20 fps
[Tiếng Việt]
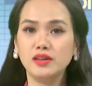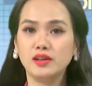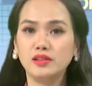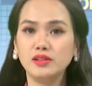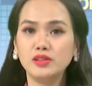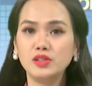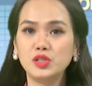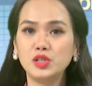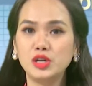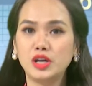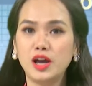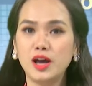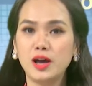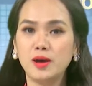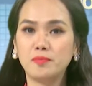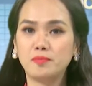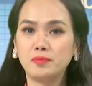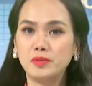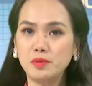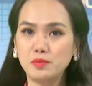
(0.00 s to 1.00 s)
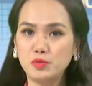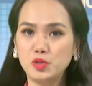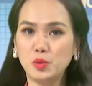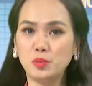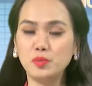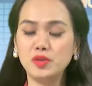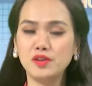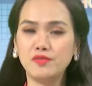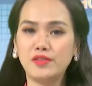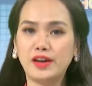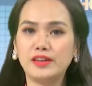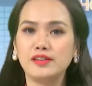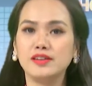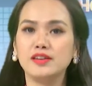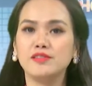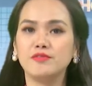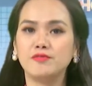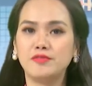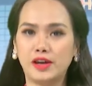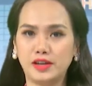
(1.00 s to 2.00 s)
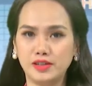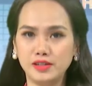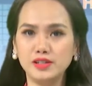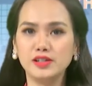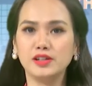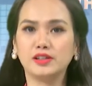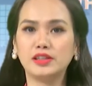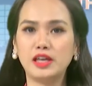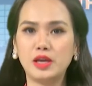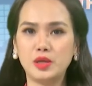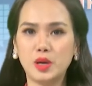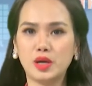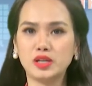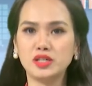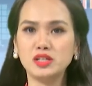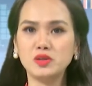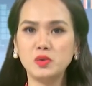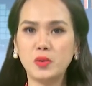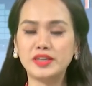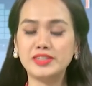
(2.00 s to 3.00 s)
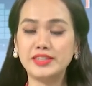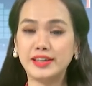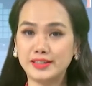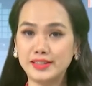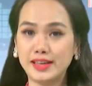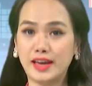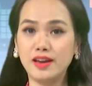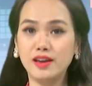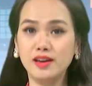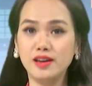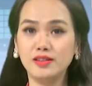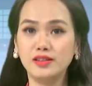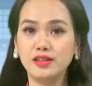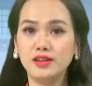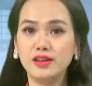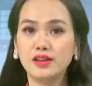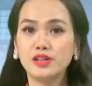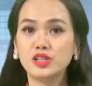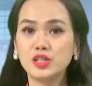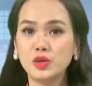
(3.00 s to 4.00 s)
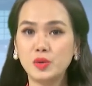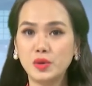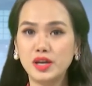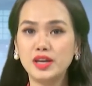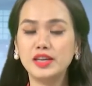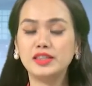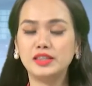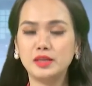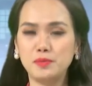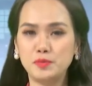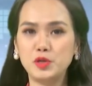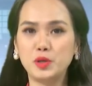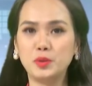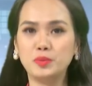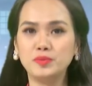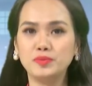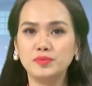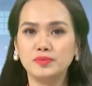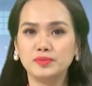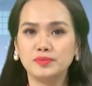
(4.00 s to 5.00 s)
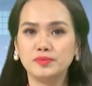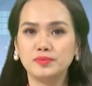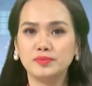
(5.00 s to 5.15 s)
Những trường hợp tiêm chủng như vậy phải được theo dõi sức khỏe chặt chẽ hơn sau khi tiêm chủng.